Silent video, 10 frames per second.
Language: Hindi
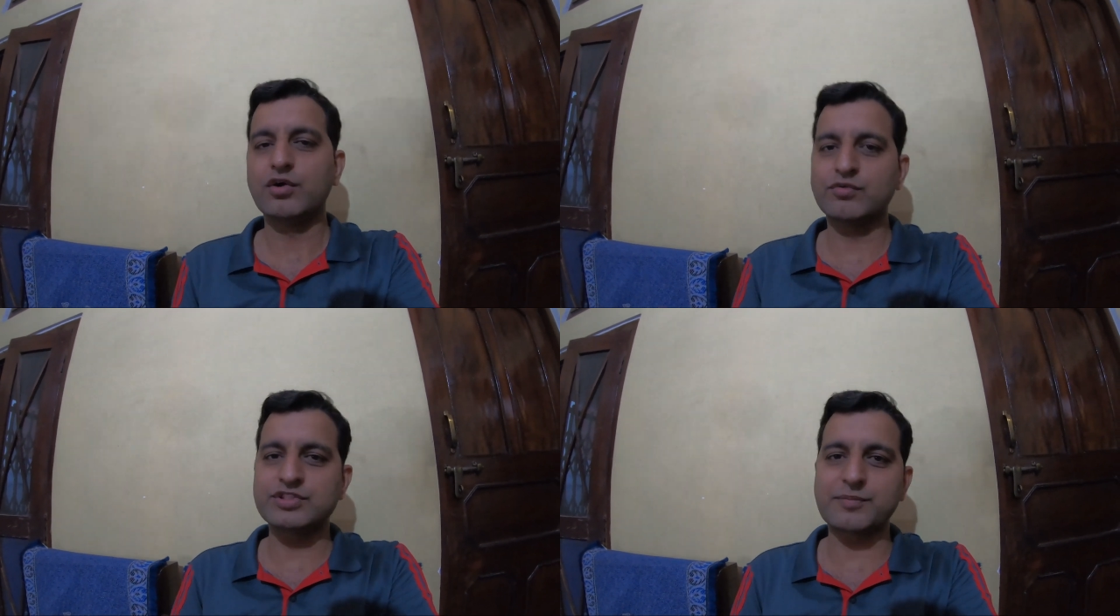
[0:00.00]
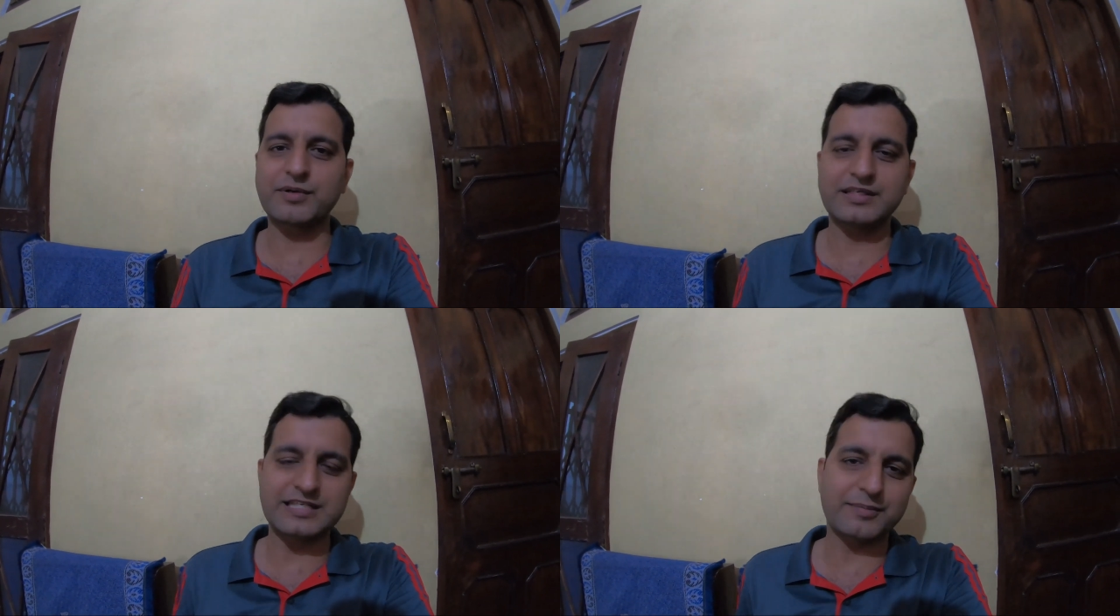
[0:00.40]
उन सब
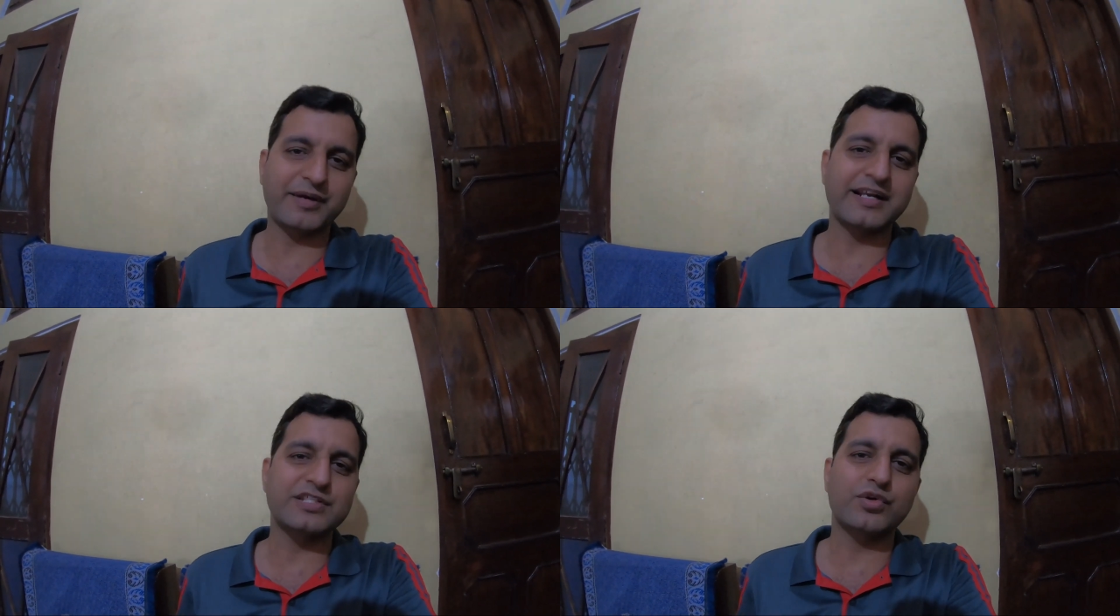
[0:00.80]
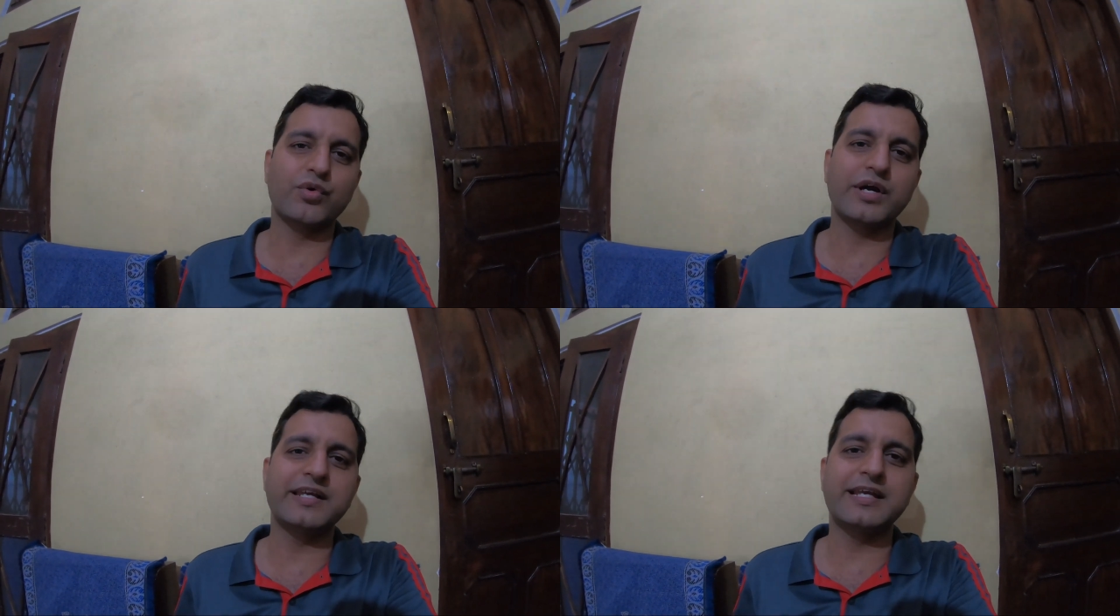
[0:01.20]
ये सब करने से
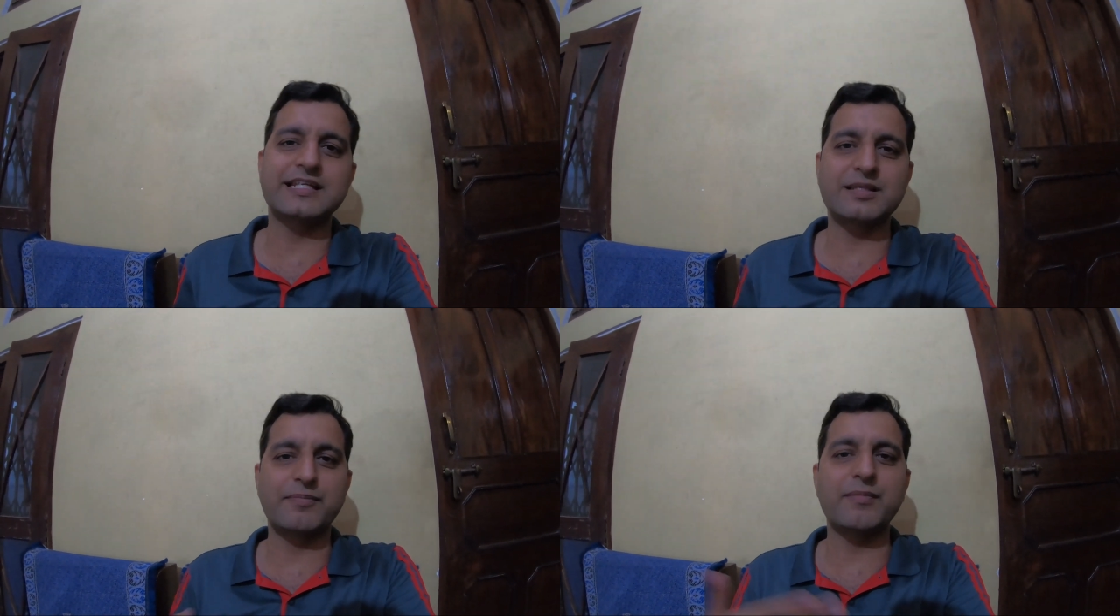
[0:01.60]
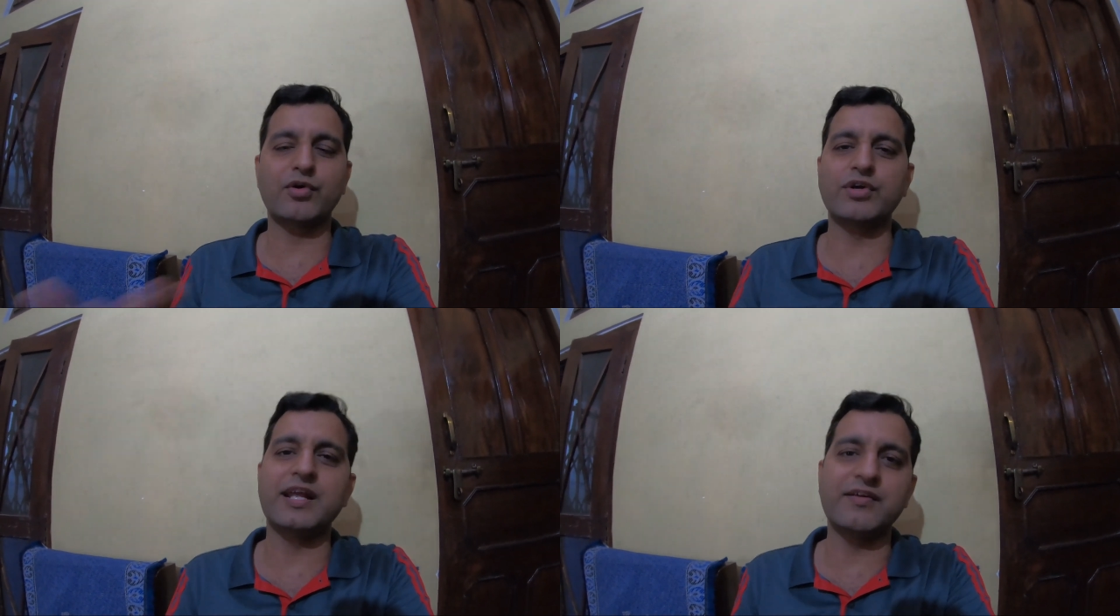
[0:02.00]
होगा ये कि जब भी मैं
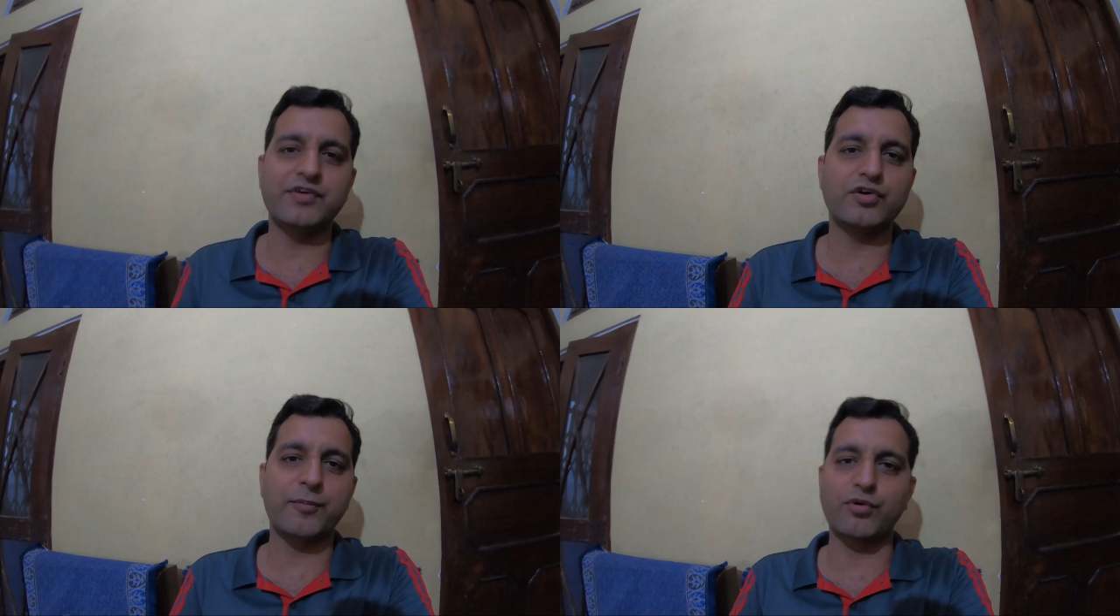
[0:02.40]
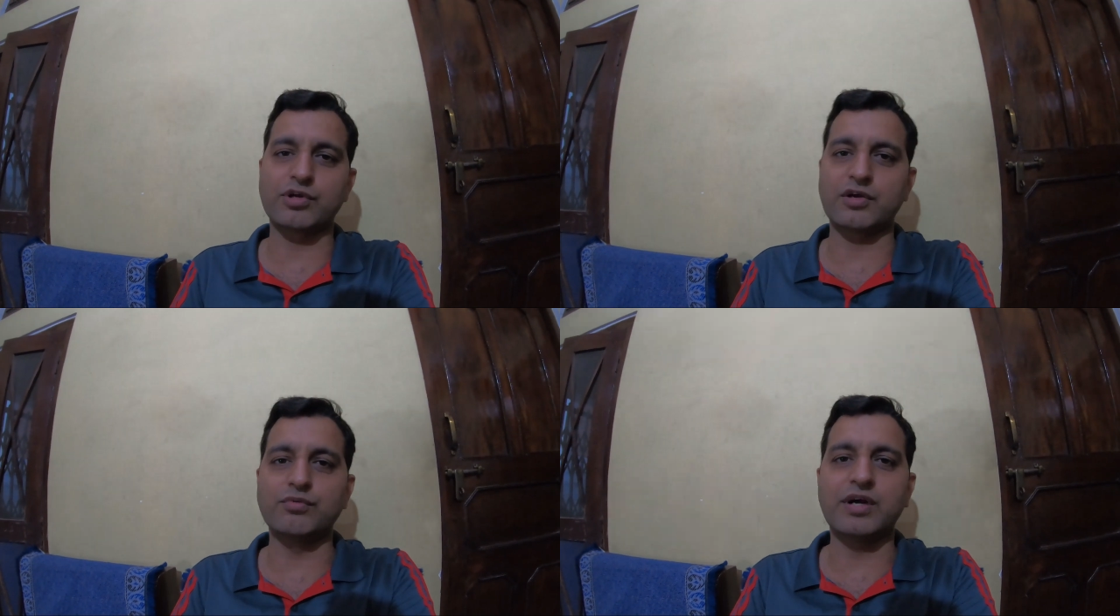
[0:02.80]
कोई नया वीडियो अपलोड
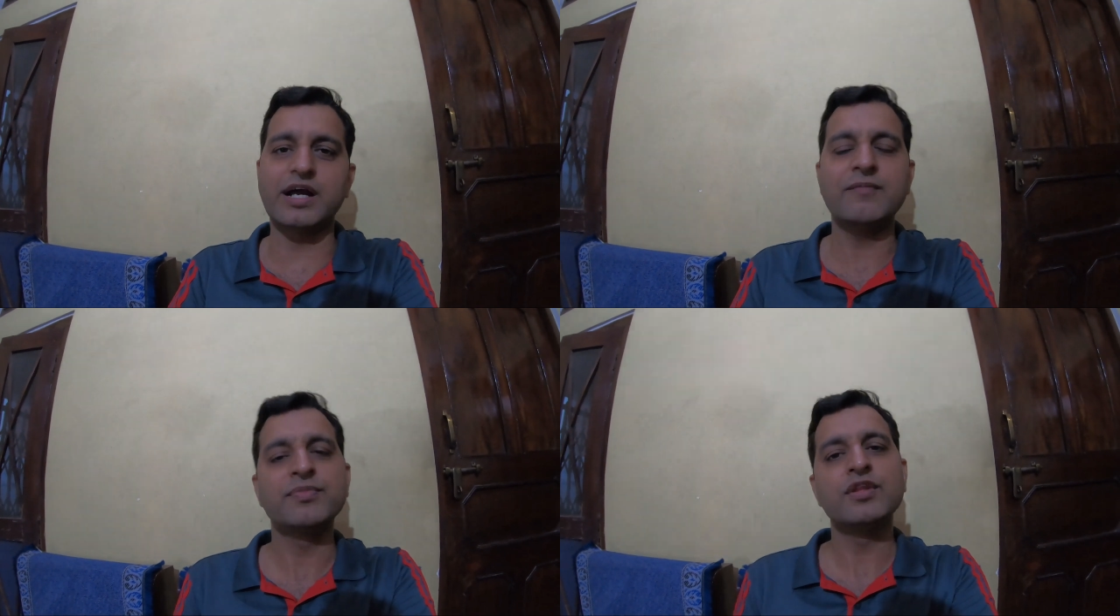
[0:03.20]
करूँगा